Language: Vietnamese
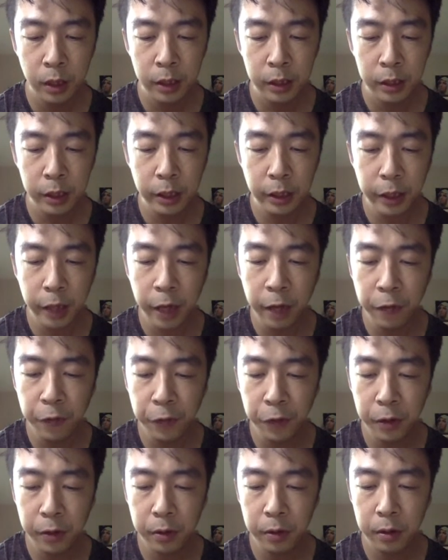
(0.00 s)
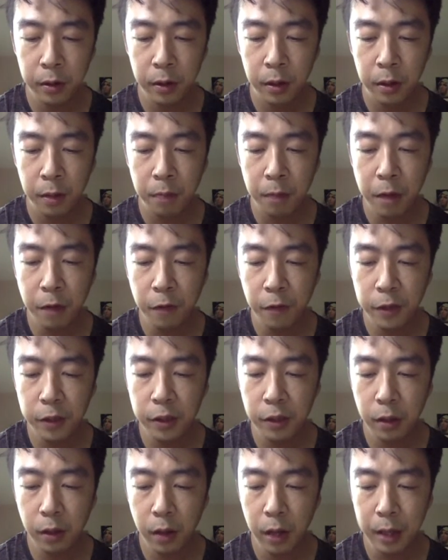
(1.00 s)
Jack Canfield, Mark
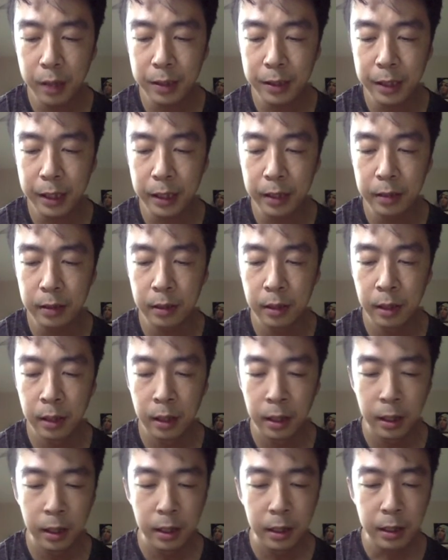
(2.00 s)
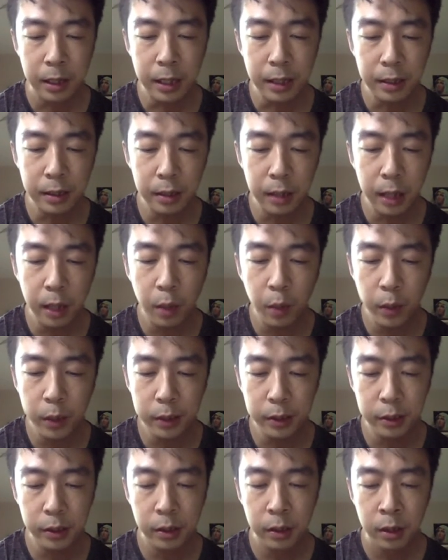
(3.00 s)
Victor Hansen, Les
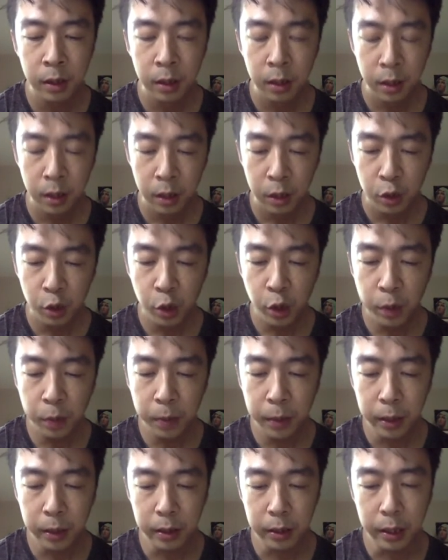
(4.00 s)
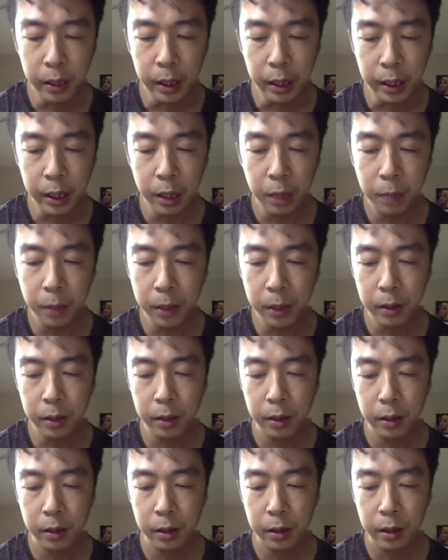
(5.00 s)
Hewitt chuyên biệt để khác biệt
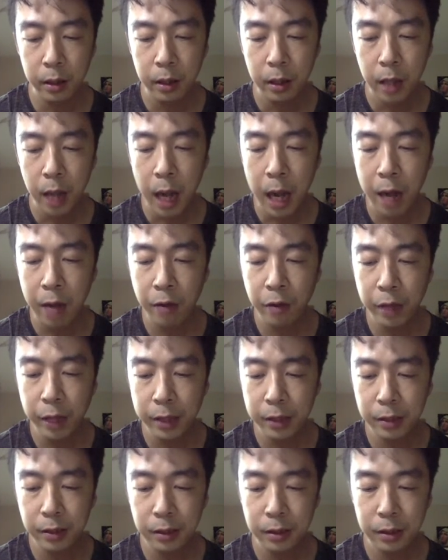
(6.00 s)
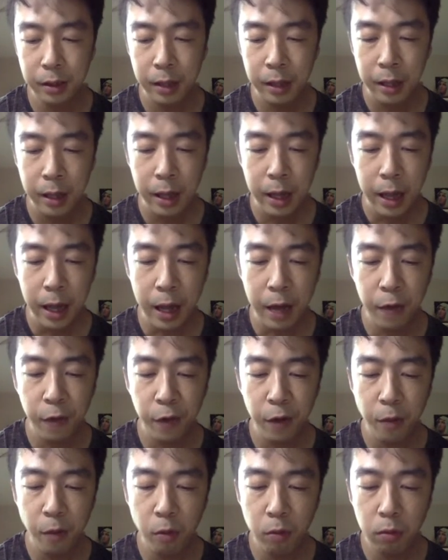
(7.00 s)
Arias
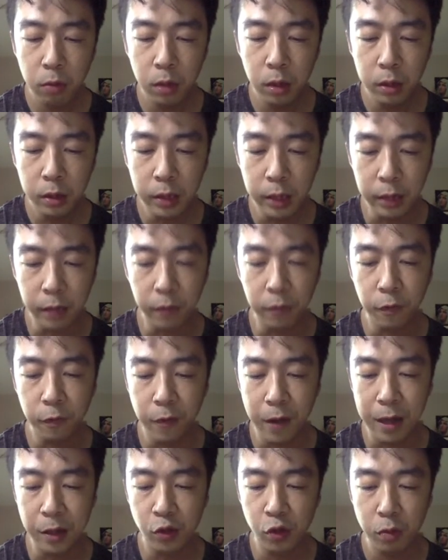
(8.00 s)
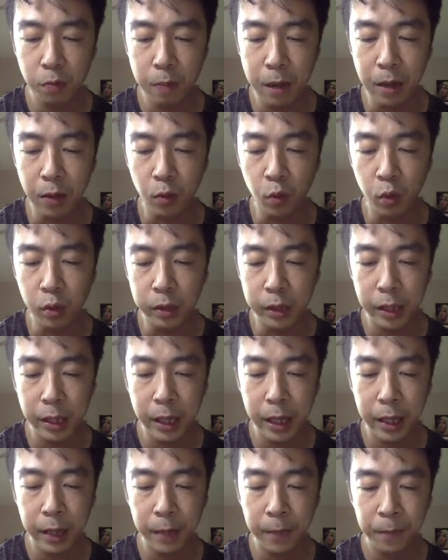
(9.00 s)
Alphabook lựa dịch và xuất bản cuốn sách
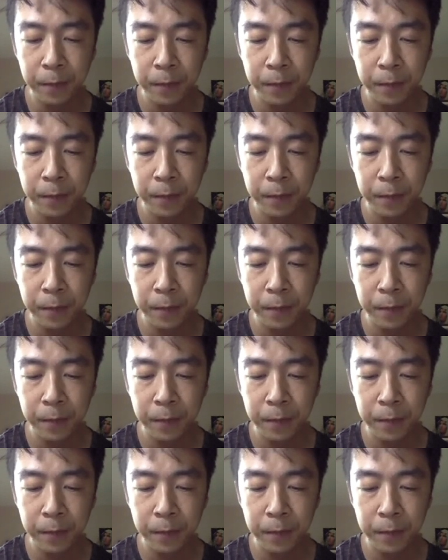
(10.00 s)
này